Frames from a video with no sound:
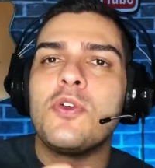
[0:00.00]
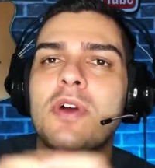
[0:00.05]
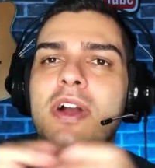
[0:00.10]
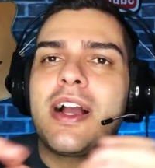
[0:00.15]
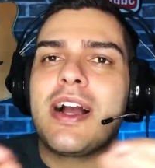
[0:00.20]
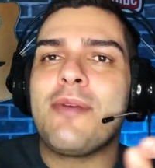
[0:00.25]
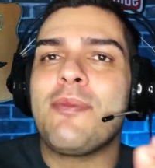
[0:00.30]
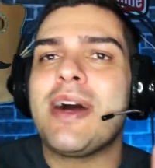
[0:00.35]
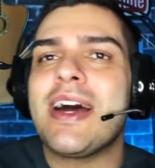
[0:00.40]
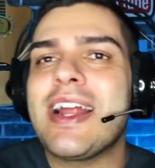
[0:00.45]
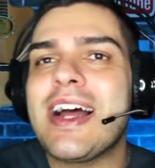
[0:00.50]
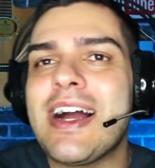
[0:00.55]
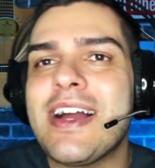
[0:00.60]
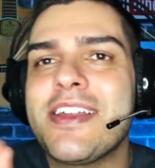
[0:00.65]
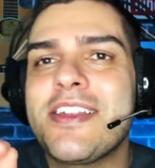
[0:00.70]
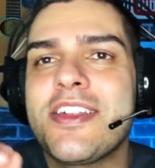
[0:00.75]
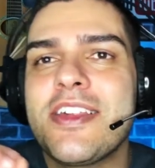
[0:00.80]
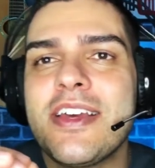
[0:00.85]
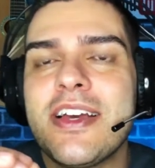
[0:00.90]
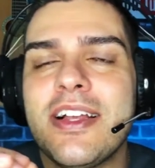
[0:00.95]
um
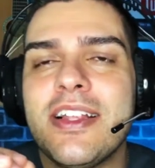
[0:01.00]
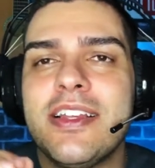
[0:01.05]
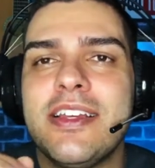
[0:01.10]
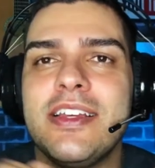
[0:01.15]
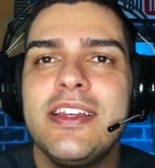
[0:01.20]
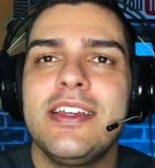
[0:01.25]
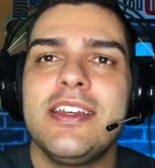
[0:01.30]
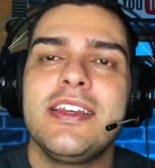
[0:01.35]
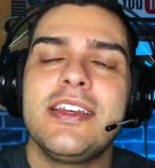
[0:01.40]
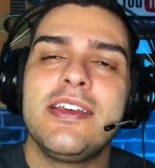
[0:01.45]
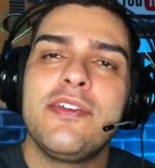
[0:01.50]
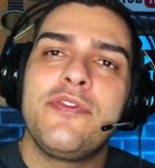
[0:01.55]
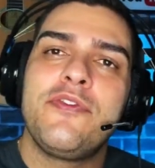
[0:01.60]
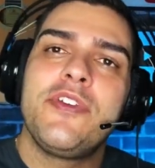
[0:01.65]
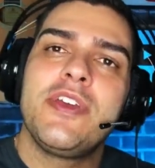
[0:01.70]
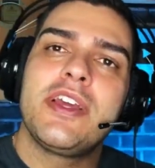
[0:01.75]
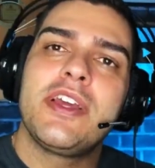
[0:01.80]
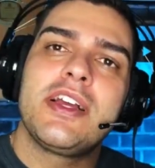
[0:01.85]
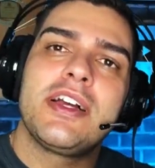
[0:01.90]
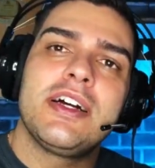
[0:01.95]
camaradinho ali que
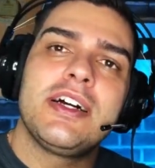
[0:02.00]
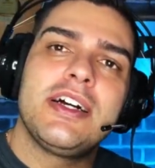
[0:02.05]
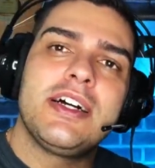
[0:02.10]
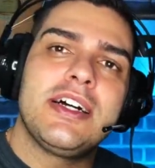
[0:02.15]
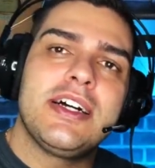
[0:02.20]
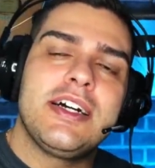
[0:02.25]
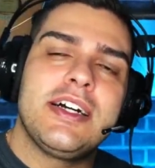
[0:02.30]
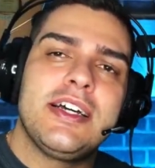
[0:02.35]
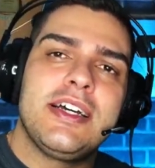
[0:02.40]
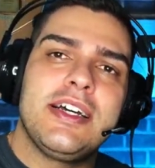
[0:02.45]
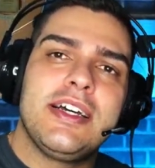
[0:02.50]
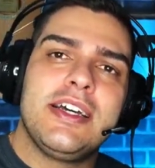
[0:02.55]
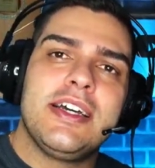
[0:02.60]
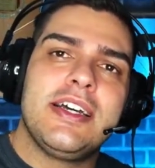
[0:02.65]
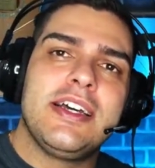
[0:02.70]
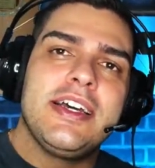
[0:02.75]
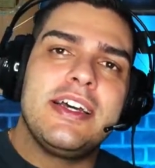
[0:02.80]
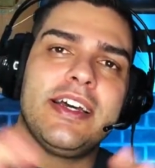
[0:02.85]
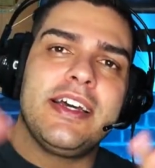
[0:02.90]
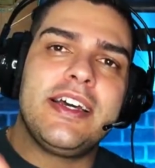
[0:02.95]
fica
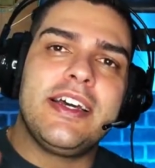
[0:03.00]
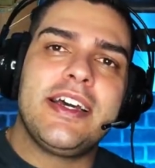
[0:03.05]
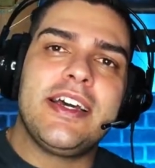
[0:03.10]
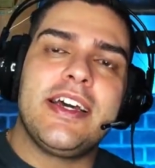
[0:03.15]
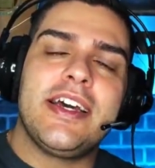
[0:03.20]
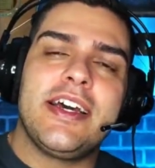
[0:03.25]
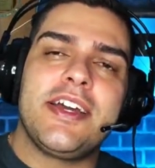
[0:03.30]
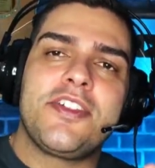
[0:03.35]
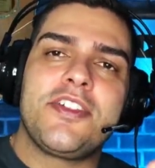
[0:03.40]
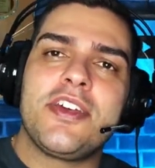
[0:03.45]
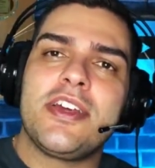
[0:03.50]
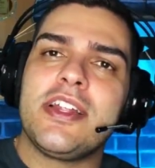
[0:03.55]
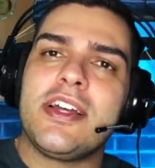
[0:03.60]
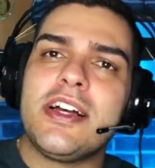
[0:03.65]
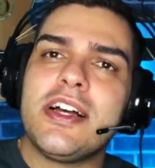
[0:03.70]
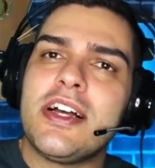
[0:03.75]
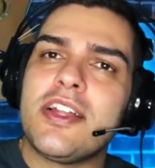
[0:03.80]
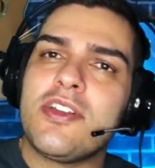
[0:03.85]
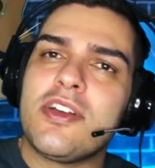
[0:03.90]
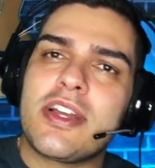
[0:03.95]
é,
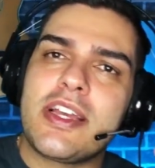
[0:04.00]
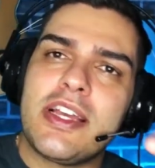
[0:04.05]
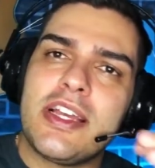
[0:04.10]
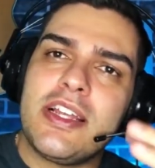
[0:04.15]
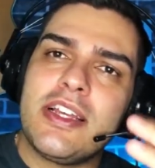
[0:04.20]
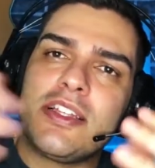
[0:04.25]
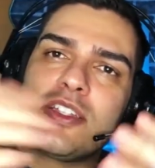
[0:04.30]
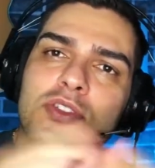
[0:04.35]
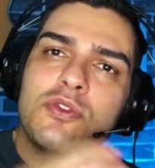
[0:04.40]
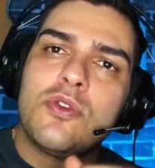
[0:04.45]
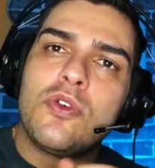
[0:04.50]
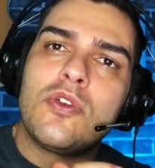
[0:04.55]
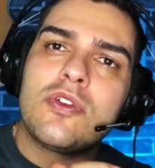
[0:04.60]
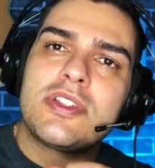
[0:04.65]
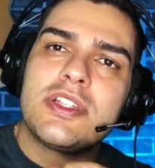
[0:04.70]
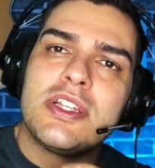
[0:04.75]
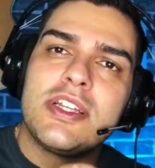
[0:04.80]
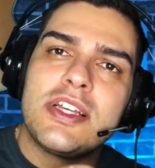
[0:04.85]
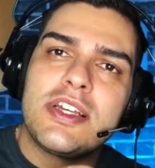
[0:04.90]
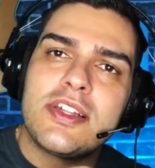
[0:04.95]
tirando aqueles
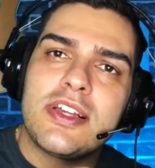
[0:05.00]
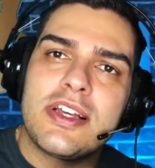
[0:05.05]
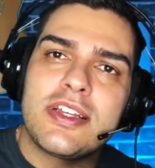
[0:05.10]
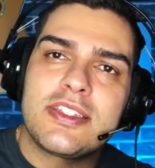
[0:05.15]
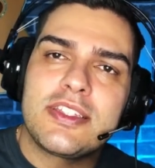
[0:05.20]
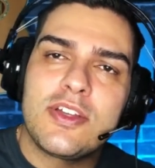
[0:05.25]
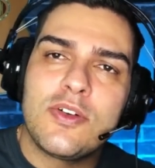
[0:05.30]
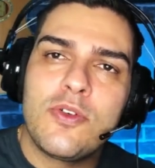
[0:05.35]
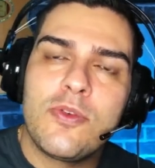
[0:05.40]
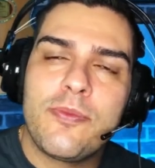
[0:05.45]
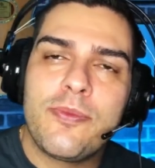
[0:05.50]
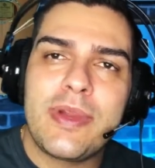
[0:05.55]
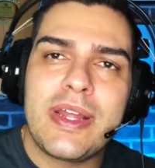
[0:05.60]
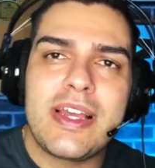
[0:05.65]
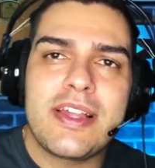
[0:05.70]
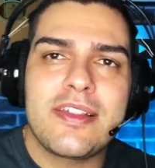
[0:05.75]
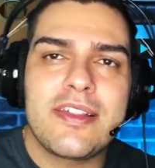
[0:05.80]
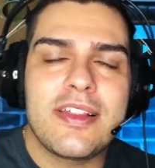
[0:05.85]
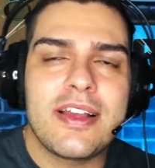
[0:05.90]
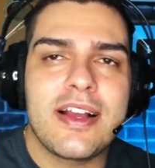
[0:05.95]
cocos ali que já estão
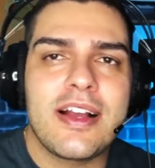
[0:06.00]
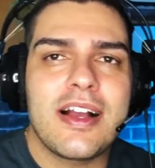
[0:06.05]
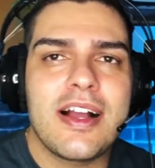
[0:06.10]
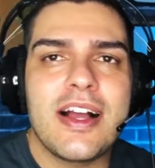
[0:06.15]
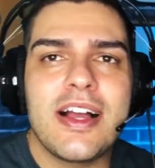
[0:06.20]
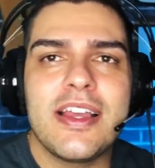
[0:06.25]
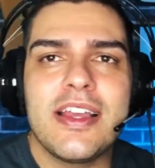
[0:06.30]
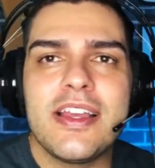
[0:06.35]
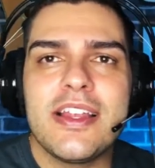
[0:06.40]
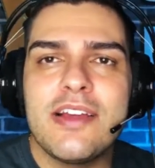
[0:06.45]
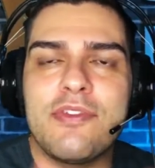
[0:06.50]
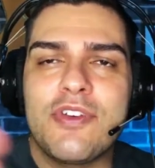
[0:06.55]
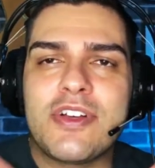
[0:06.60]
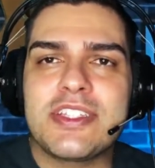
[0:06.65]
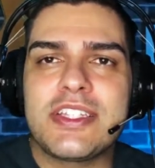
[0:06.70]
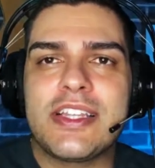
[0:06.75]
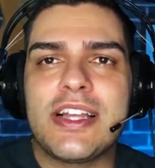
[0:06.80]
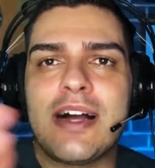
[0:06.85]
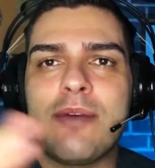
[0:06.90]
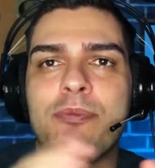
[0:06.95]
prestes a cair, né,
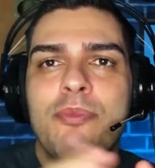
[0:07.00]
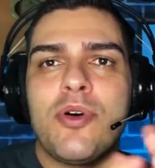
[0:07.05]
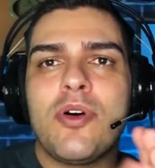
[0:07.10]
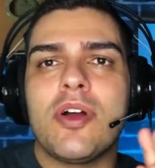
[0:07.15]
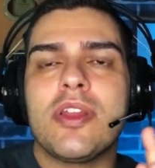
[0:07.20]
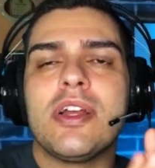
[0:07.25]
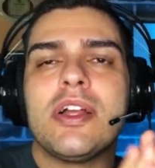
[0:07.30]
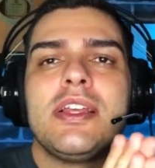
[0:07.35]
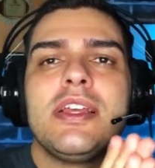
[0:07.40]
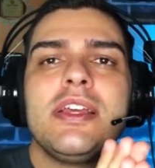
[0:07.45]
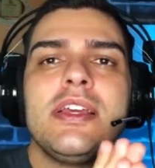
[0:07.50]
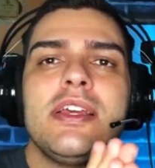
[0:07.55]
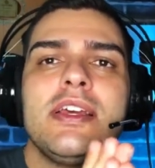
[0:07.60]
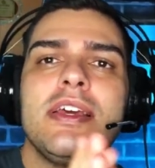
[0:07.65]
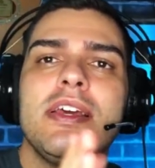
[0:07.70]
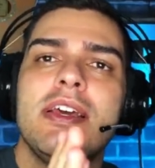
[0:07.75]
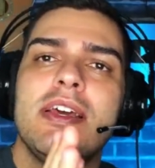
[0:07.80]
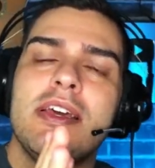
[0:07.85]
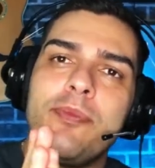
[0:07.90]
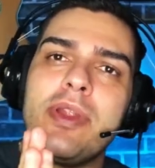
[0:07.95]
fazendo a poda ali
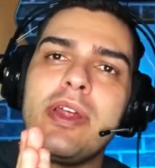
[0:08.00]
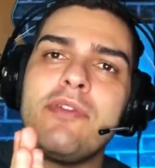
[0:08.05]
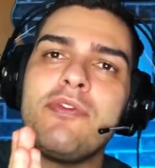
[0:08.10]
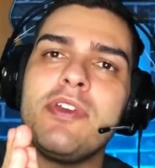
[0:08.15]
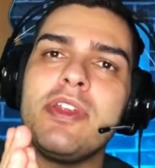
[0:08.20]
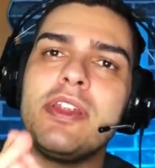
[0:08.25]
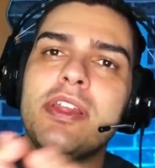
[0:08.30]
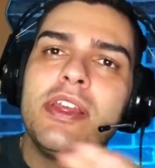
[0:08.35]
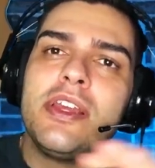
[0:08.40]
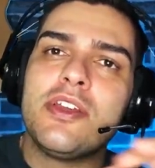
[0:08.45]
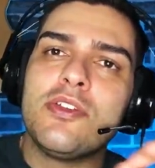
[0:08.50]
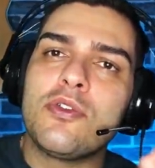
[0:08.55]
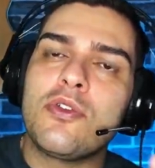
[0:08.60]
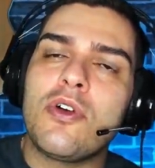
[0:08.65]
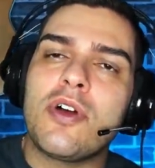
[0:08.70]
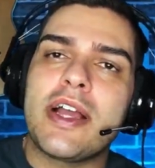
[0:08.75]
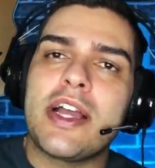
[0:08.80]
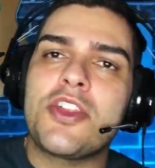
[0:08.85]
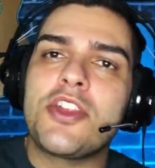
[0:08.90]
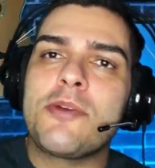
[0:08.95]
e prevenindo
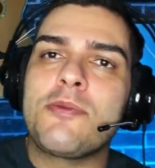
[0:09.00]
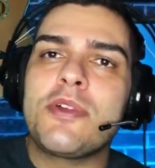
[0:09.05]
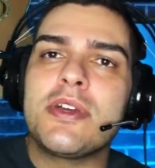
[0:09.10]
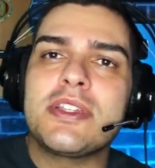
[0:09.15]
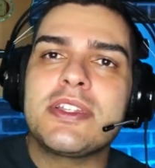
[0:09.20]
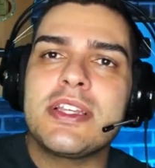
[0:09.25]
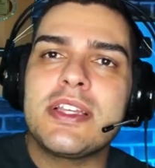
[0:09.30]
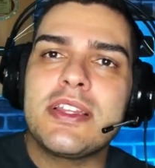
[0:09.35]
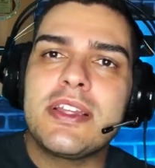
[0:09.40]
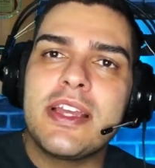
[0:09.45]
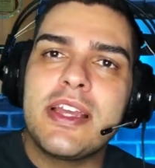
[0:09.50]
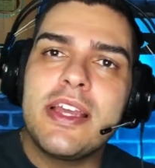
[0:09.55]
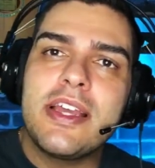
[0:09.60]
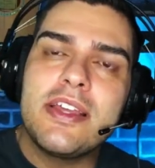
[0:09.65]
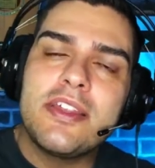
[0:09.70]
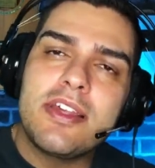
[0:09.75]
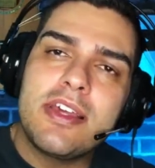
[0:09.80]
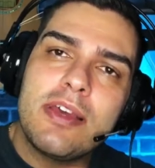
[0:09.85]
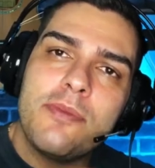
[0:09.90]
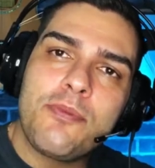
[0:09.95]
qualquer tipo de
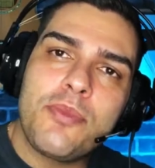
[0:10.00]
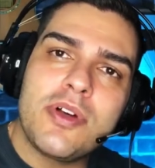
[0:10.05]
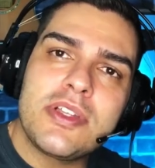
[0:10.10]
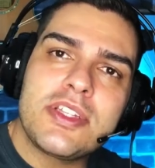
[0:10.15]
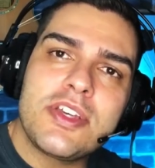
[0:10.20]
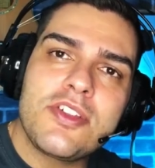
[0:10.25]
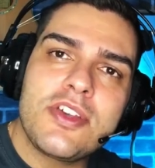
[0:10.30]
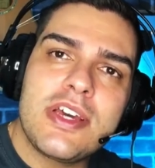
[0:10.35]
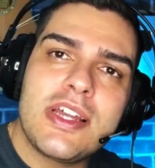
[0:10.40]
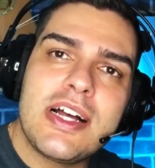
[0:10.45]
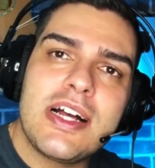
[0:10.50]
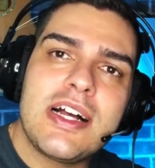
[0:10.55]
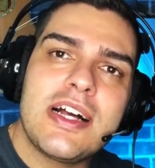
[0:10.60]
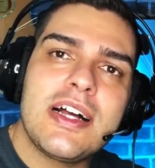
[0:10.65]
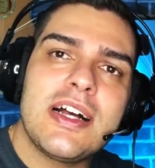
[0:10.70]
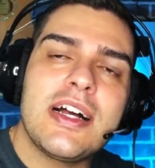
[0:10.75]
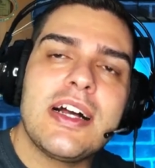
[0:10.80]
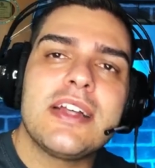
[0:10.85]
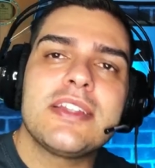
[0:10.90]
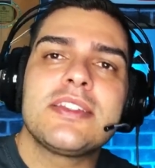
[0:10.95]
acidente que possa gerar
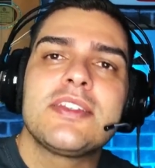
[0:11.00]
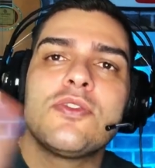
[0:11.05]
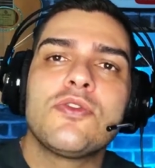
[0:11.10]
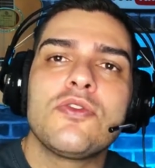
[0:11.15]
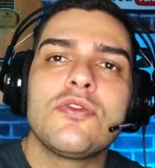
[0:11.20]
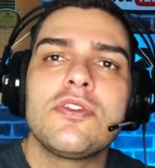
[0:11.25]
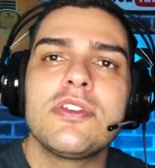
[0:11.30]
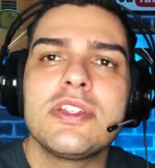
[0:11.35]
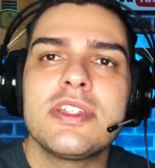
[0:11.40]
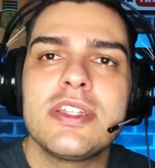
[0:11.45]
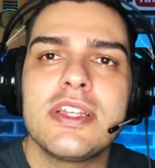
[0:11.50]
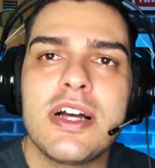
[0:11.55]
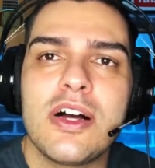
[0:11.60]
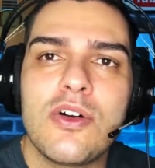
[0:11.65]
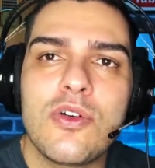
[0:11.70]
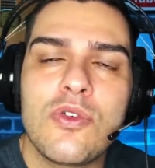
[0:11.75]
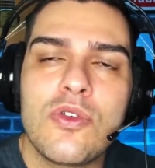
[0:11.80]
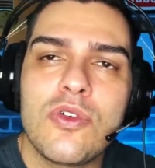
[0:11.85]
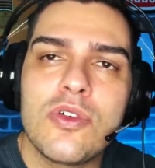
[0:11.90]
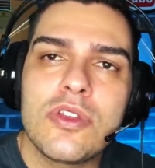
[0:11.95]
ação
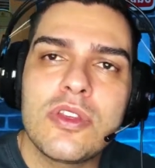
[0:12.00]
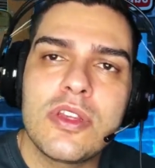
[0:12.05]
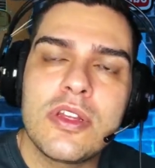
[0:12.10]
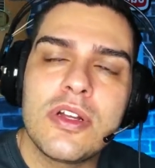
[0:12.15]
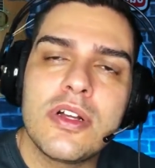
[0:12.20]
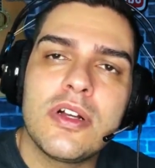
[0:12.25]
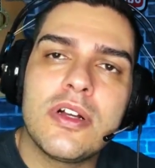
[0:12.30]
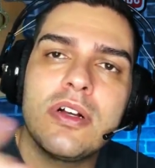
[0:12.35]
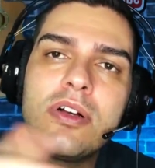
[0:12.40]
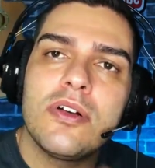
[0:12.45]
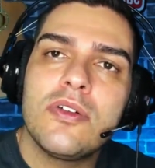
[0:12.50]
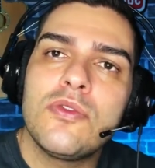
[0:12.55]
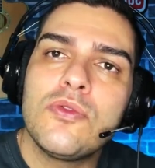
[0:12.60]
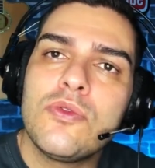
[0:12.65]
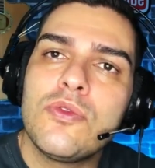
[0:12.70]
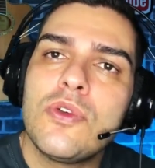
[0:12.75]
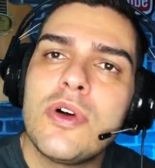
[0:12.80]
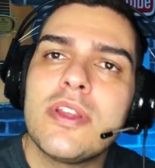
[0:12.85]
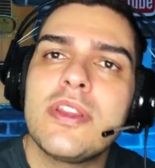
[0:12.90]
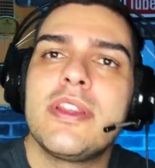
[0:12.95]
judicial contra
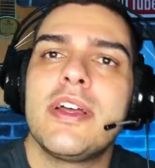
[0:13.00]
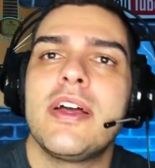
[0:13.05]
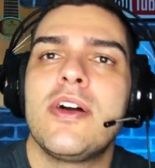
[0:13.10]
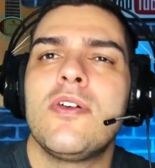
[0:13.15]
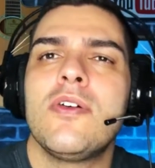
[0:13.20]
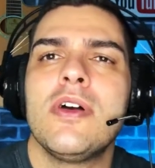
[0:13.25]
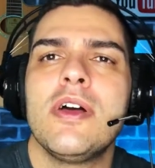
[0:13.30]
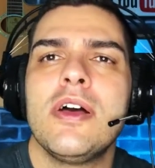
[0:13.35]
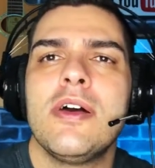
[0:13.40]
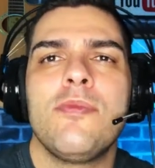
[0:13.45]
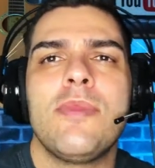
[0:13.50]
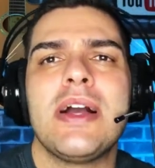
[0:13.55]
o hotel.